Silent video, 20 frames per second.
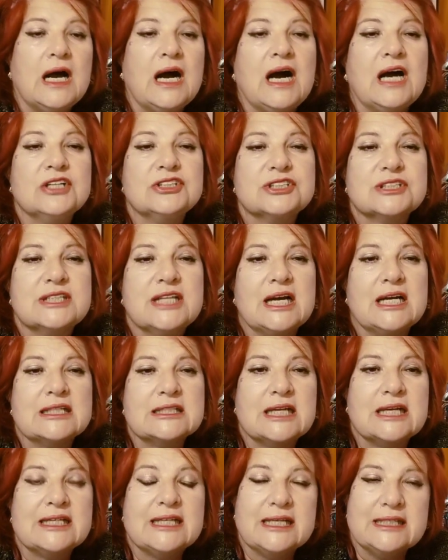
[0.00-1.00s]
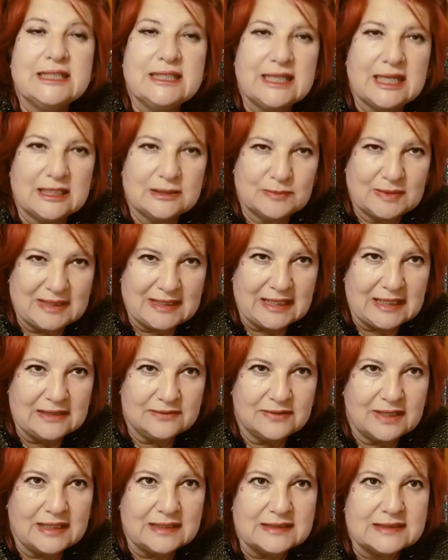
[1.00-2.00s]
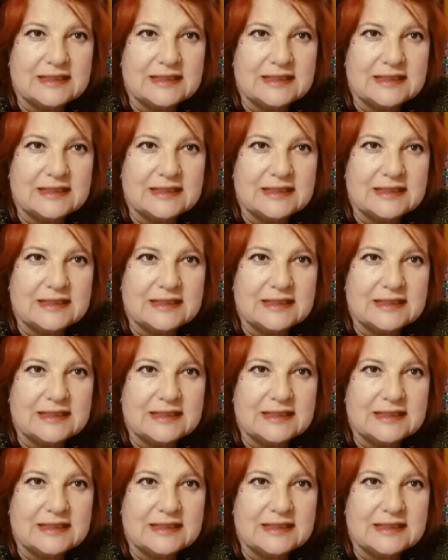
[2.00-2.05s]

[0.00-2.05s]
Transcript: Aşklarda yenilenmeler var.